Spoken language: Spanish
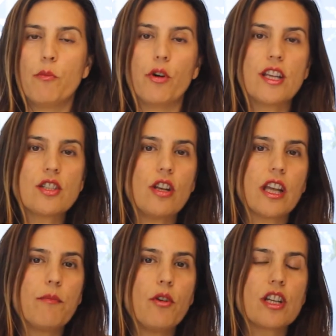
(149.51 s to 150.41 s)
Por eso el
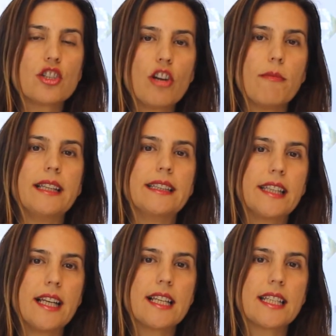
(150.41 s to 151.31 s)
equipo gestor
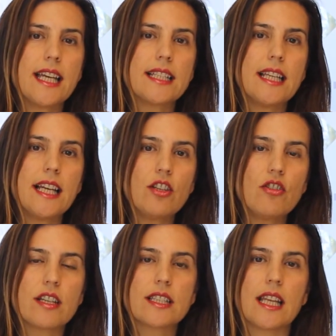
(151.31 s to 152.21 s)
mantiene las guías del
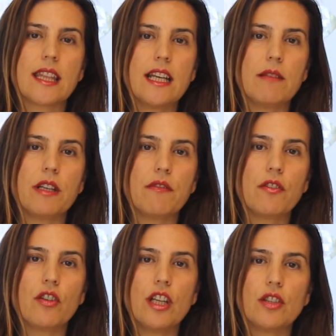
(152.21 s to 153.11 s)
año, que es crecer el
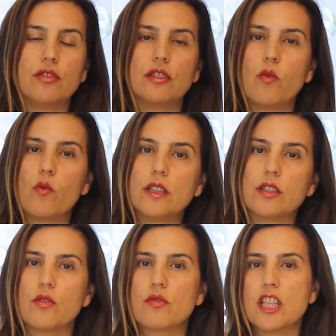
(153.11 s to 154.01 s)
beneficio neto entre un
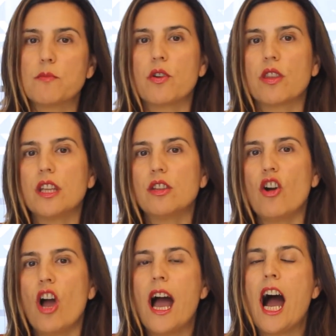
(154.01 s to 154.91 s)
4 y un
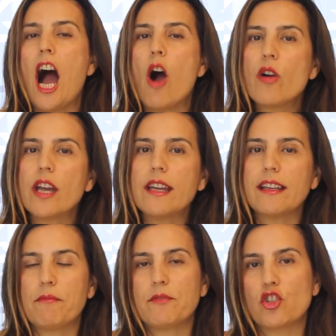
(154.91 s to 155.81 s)
6%,
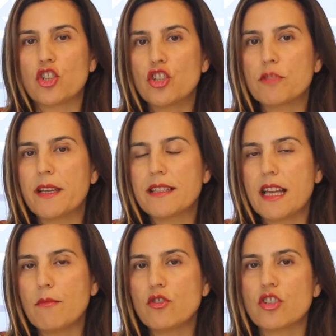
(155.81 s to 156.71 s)
aunque nosotros
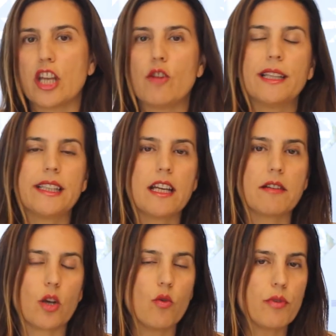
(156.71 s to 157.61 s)
pensamos que no va a tener
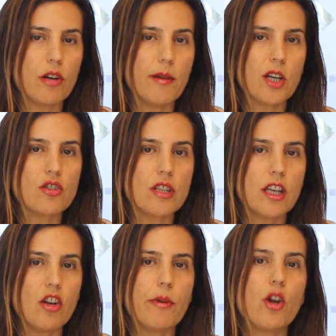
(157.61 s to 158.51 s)
ningún problema en
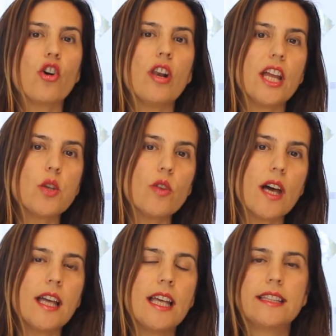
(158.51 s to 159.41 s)
conseguirlo, pero con la
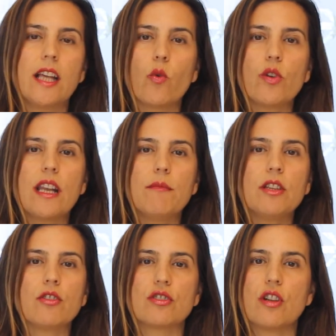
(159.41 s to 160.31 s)
ayuda de algún
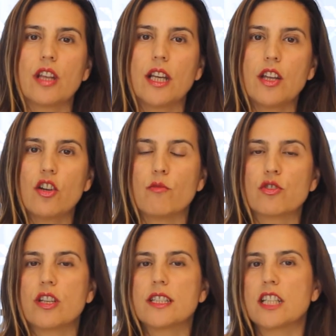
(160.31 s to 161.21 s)
elemento extraordinario, como
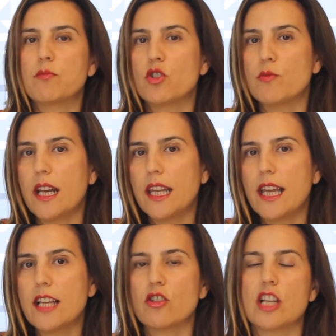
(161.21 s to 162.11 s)
son estas
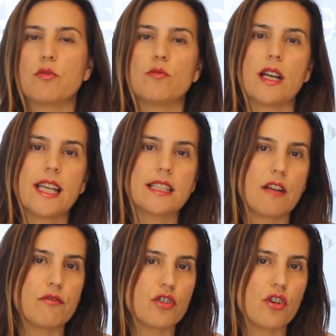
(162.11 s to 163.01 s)
plusvalías o las plusvalías de
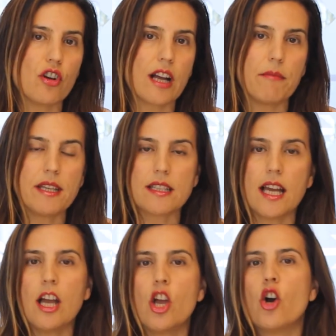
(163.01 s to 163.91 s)
la fusión con
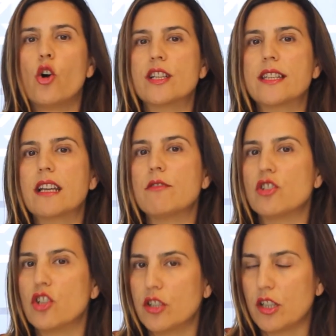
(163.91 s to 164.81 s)
Gamesa o esta
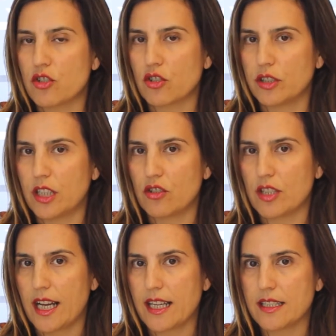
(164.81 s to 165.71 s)
revisión de los contratos
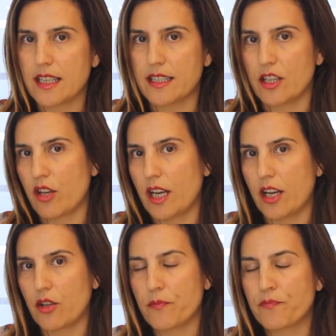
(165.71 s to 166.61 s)
de gas
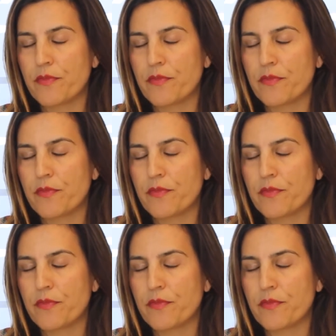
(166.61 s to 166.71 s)
extraordinario.